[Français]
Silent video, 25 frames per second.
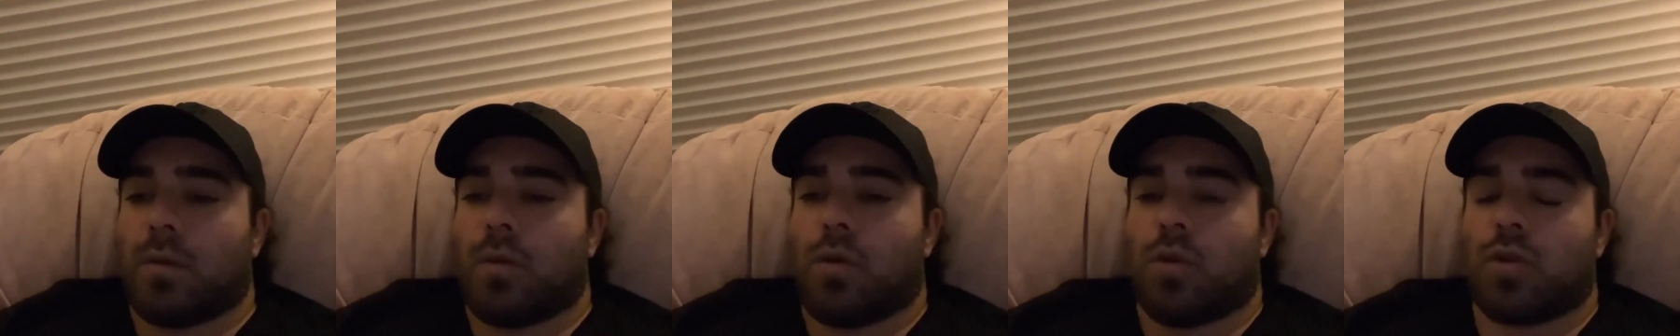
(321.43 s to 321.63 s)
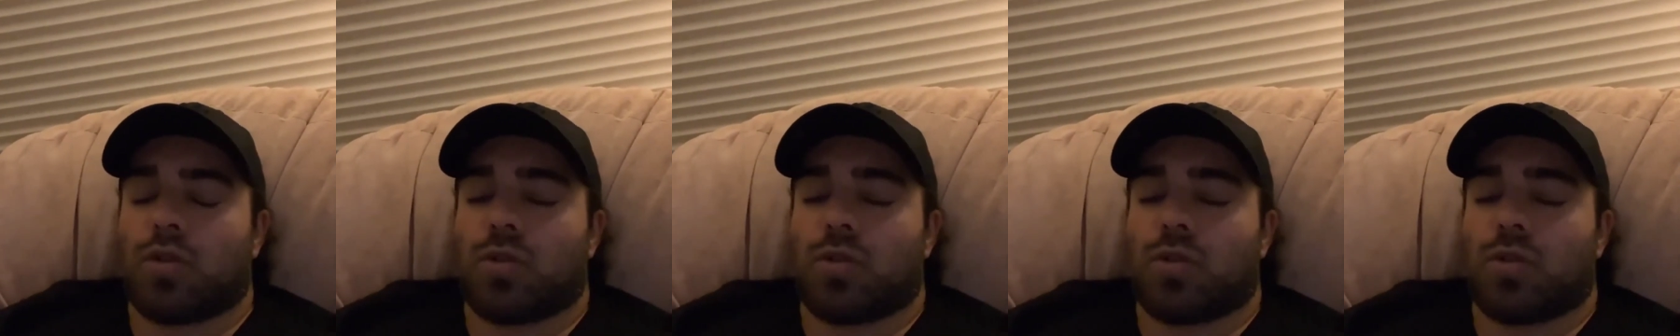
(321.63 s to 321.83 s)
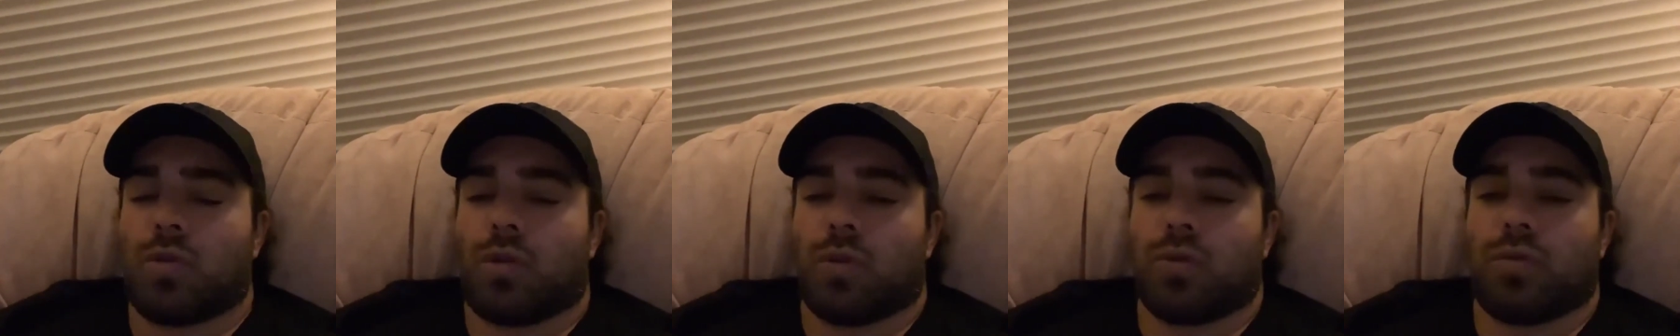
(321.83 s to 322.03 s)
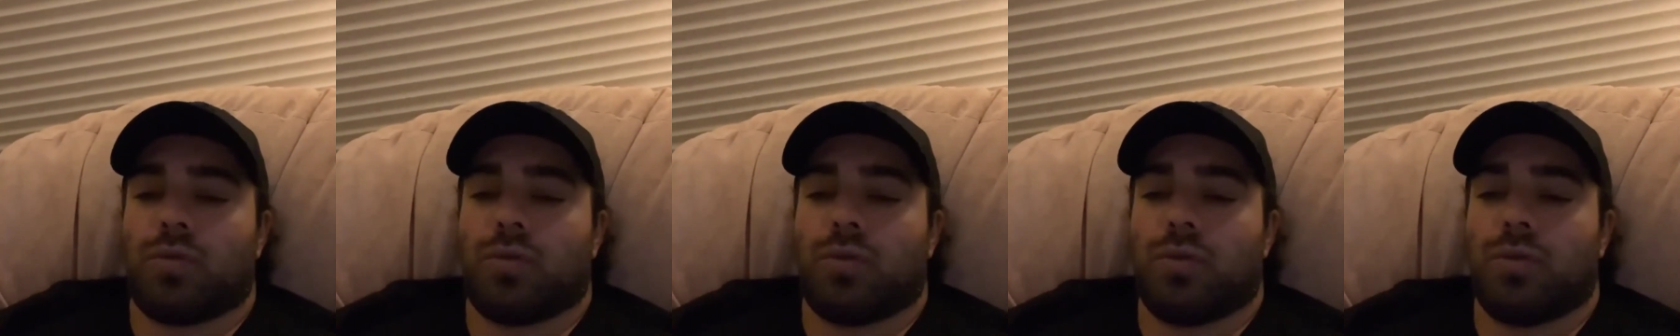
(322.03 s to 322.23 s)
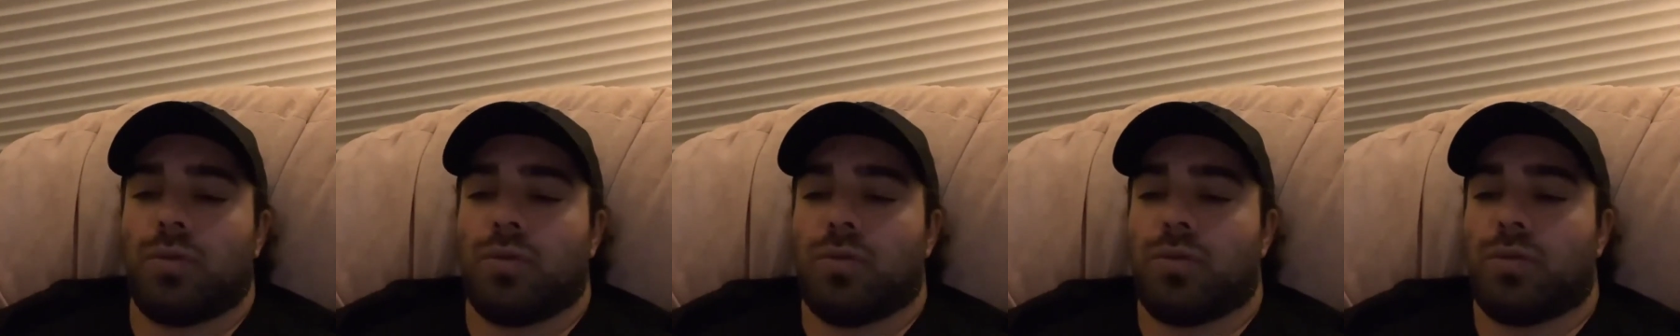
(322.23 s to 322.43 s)
Le jour
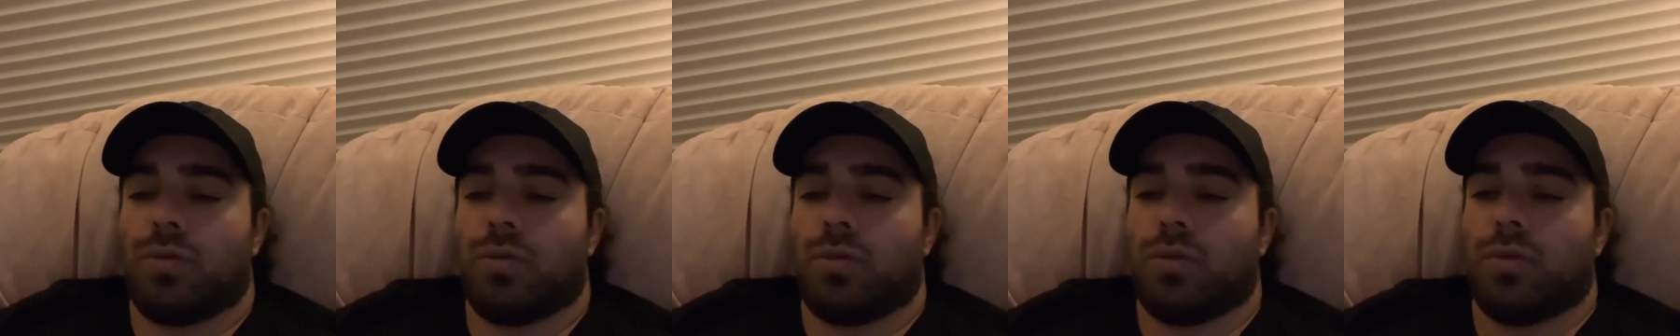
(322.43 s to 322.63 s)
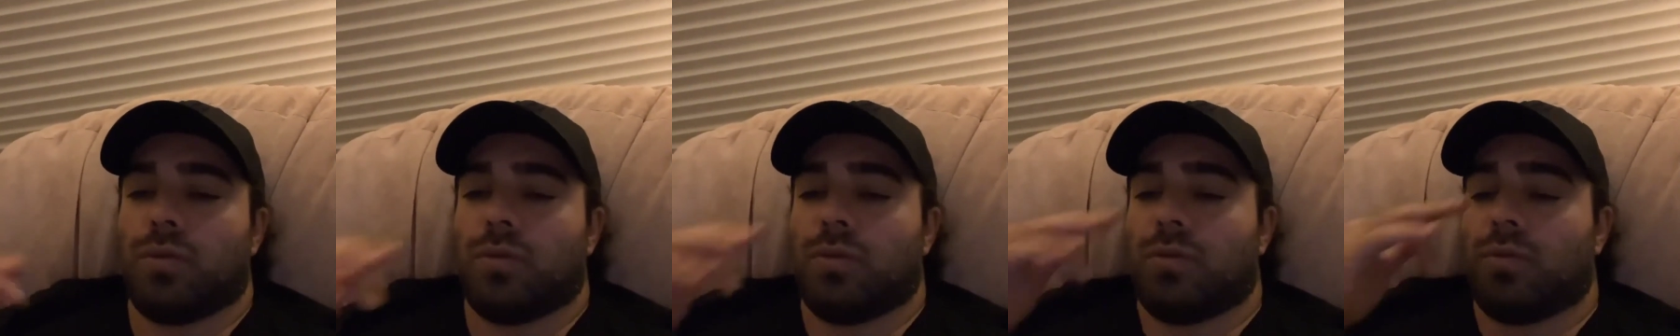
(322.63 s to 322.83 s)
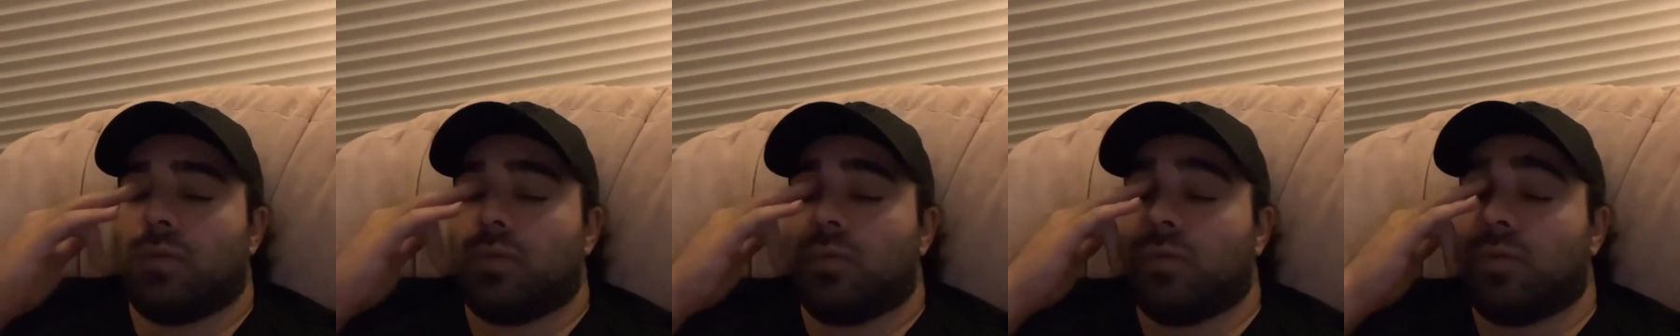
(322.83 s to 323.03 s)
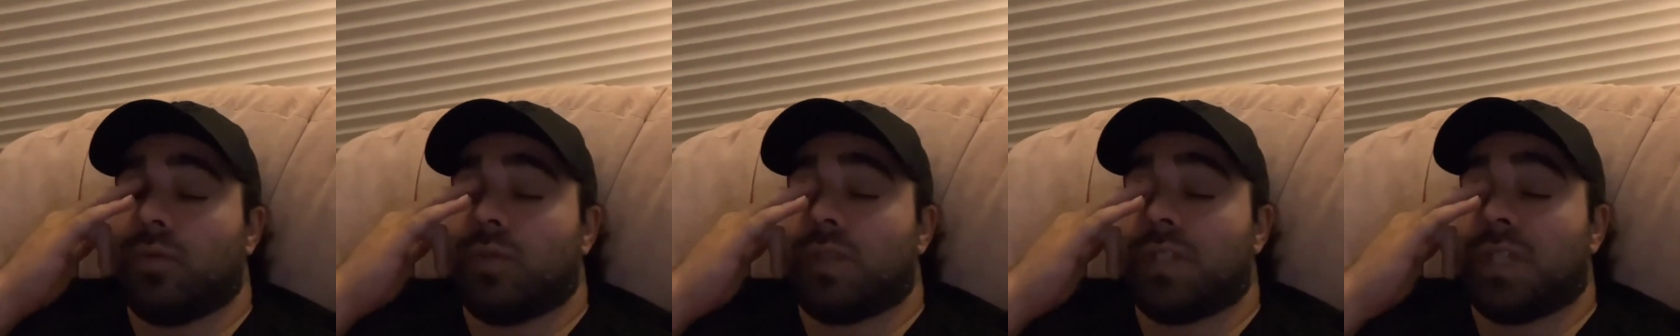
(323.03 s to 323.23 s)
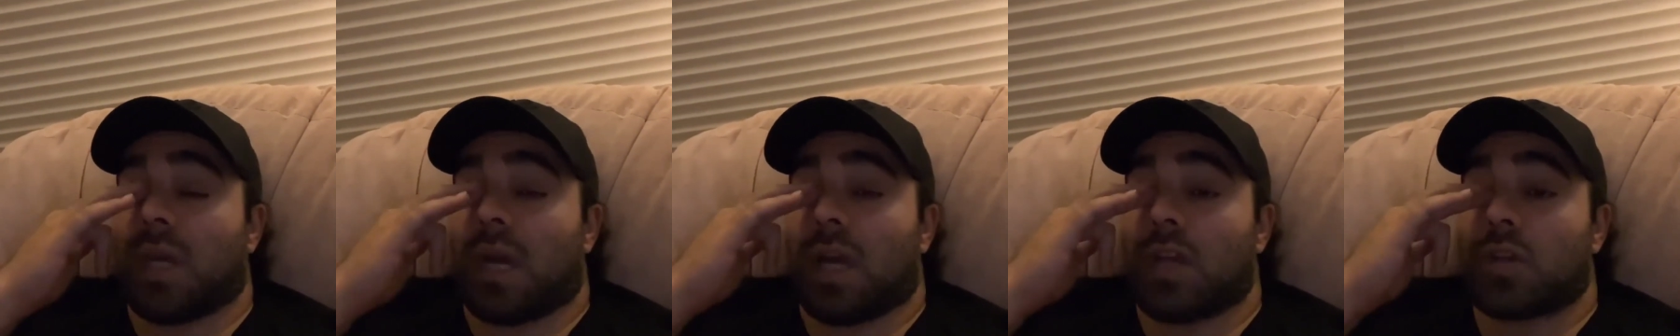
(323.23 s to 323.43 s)
du,
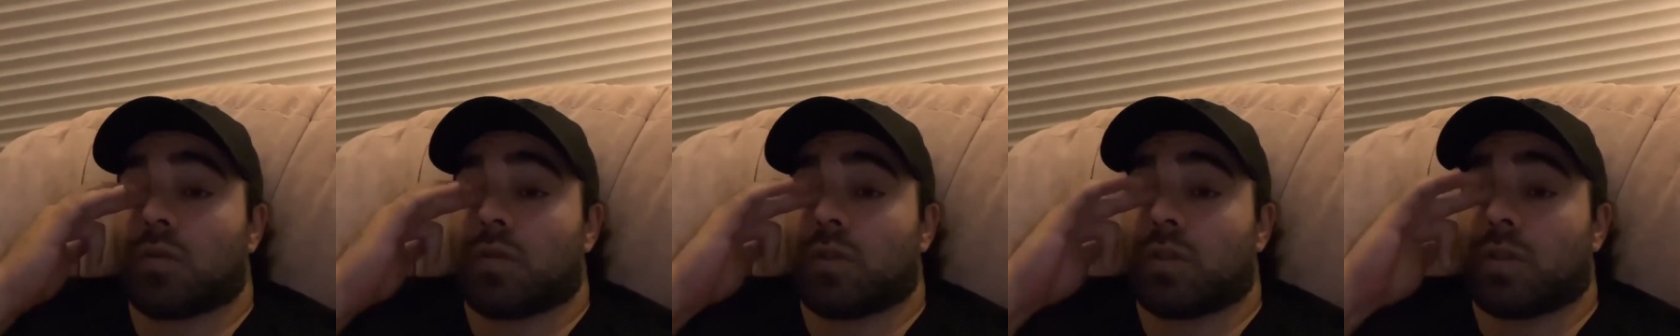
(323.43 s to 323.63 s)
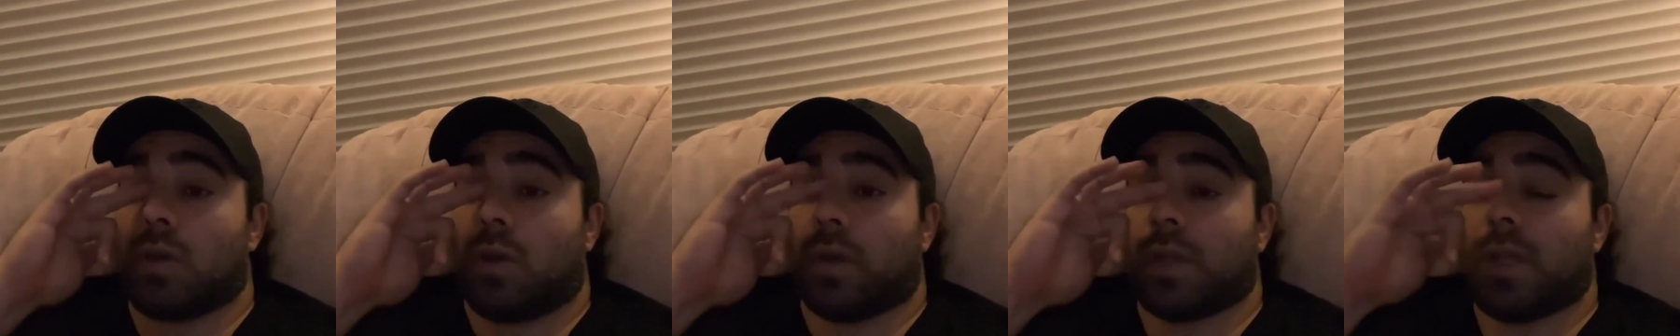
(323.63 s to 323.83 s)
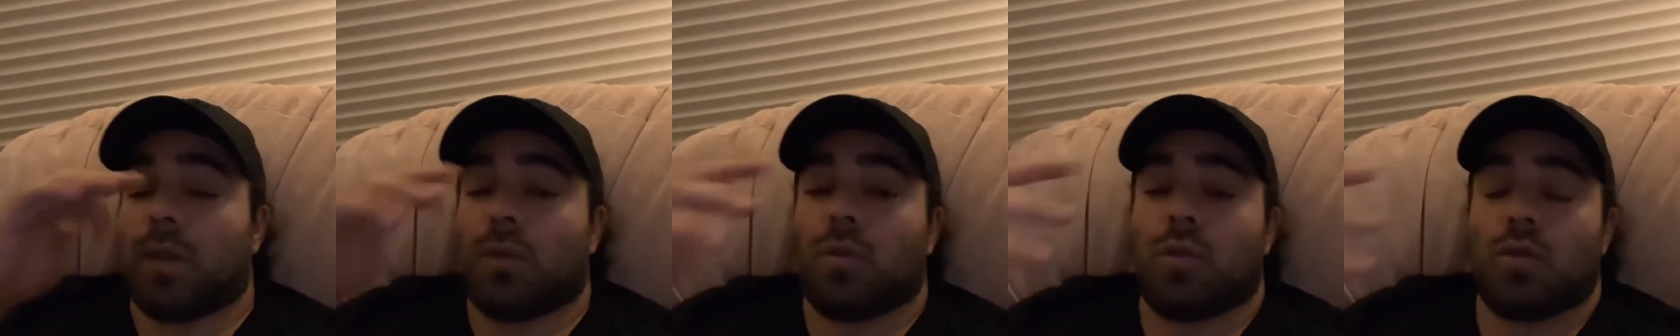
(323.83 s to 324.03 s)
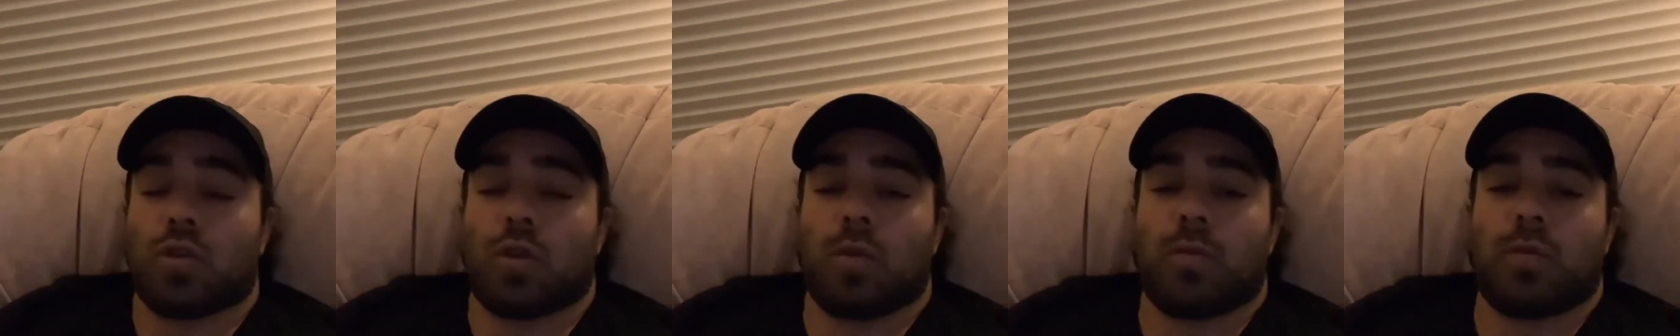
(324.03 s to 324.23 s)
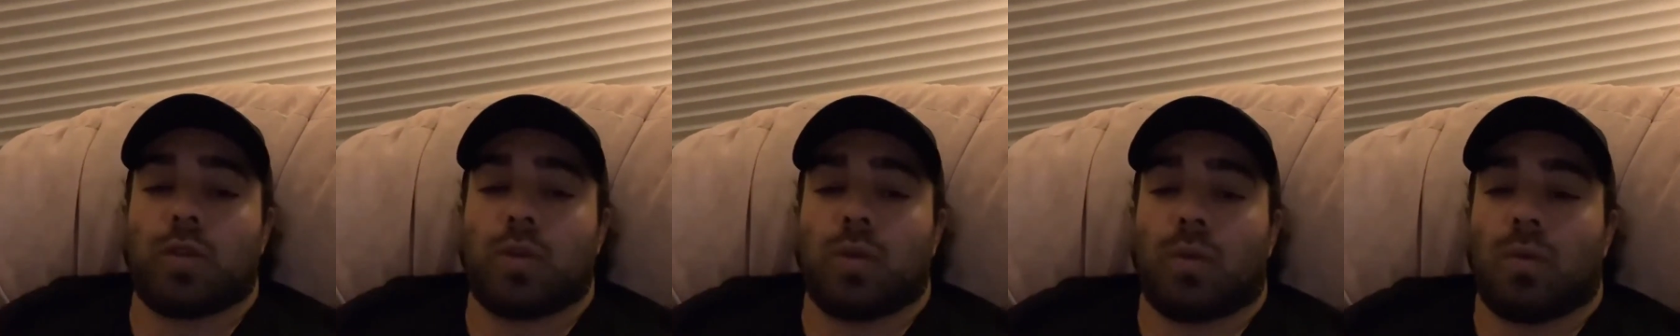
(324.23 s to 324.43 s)
tirage au sort, il y a
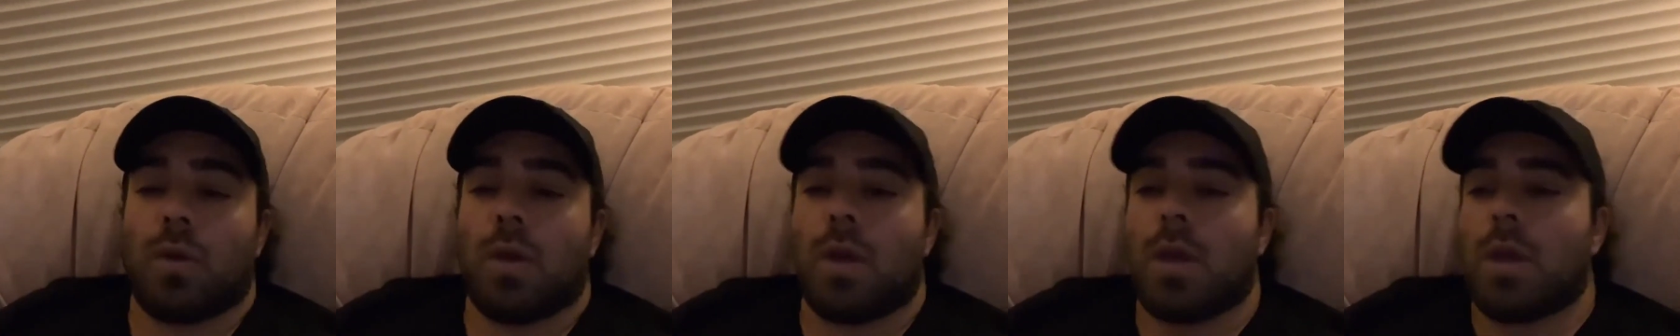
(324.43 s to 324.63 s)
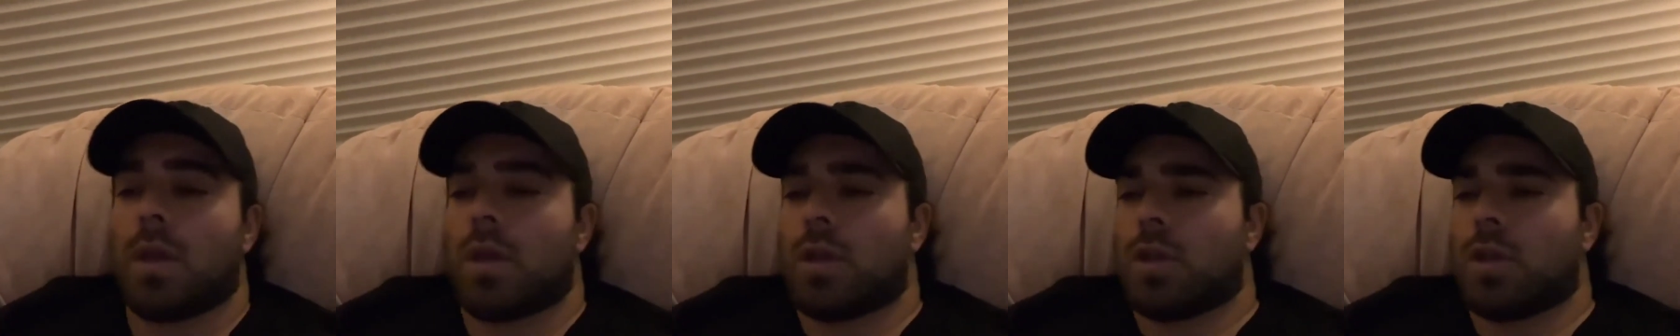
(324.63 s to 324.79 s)
deux options.